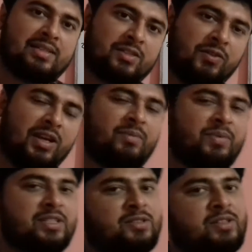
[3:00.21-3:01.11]
এক্স স্কোয়ার
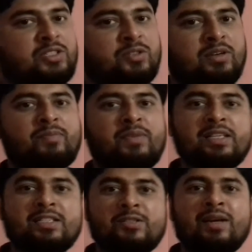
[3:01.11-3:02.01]
প্লাস ওয়াই স্কোয়ার
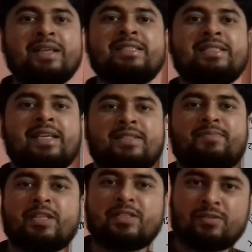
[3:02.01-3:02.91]
প্লাস টু আইস জি এক্স
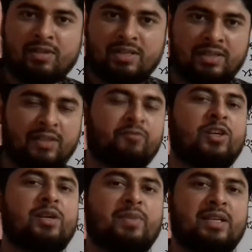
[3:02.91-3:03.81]
প্লাস টু আইস এফ
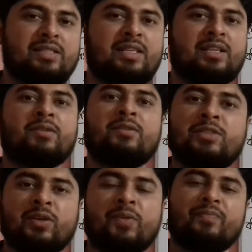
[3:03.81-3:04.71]
ওয়াই প্লাস সি
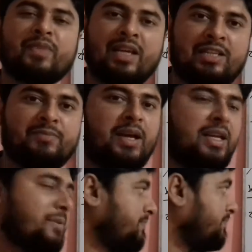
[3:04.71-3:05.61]
জিরো এটি পাই